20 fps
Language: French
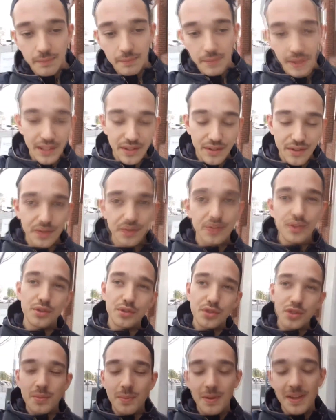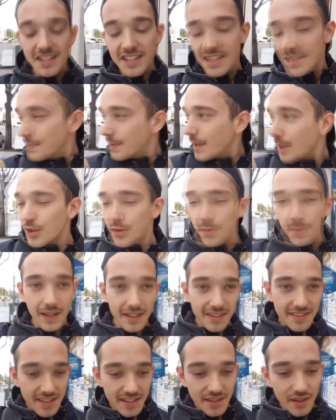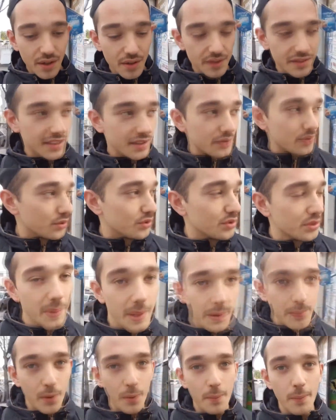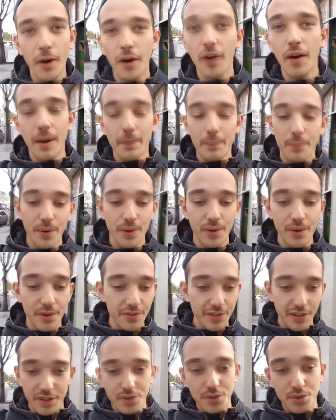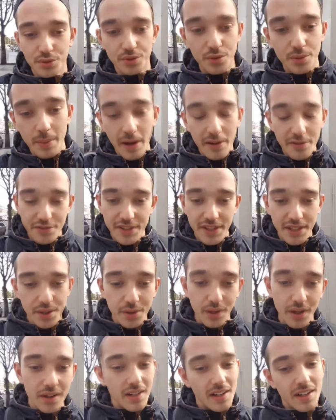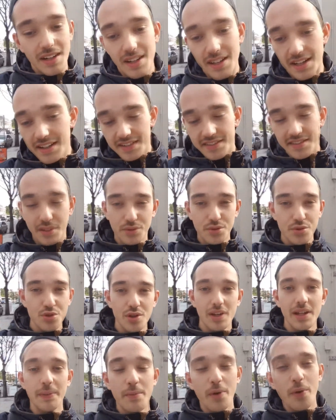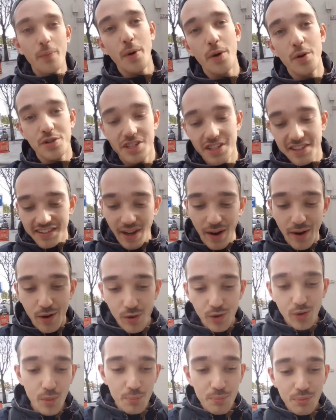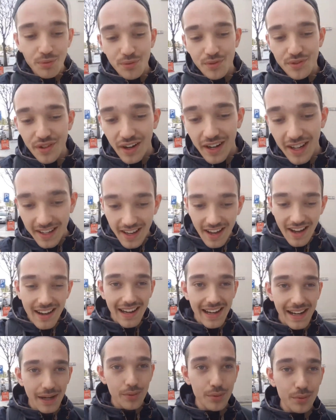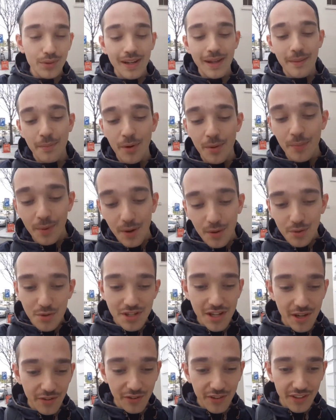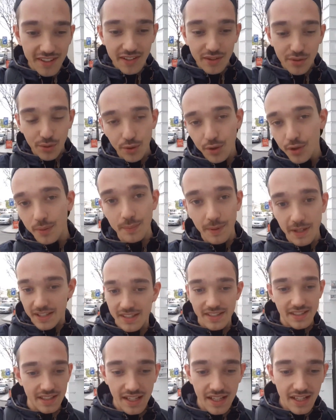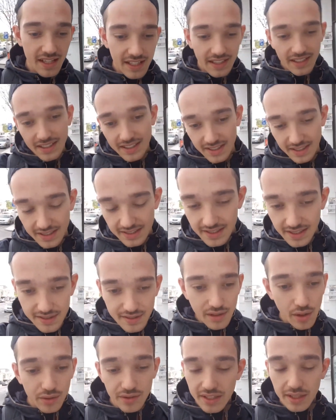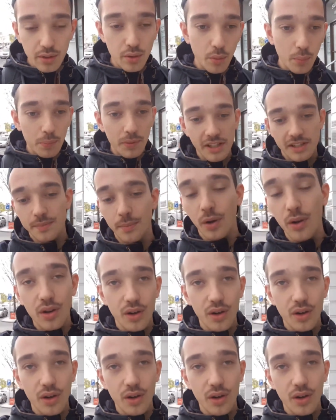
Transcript: de toutes mes expériences précédentes et de tous mes moments un peu. Enfin, de, de ma vie, quoi. C'est toujours les moments où j'étais le plus dans la galère, ou les moments où j'ai fait des trucs, mais qui, sortaient complètement